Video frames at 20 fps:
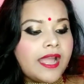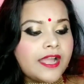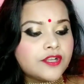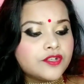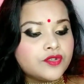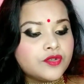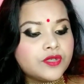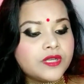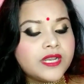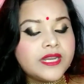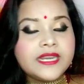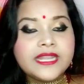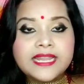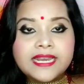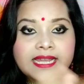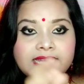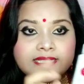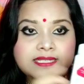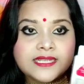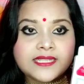একশোটা
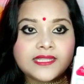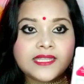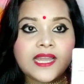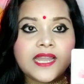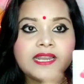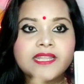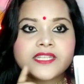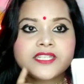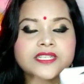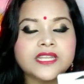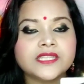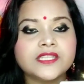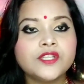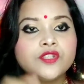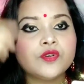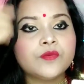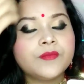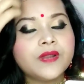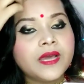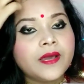নেল আছে এতে আর এর
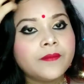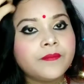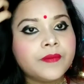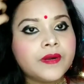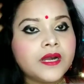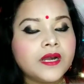সাথেই তোমরা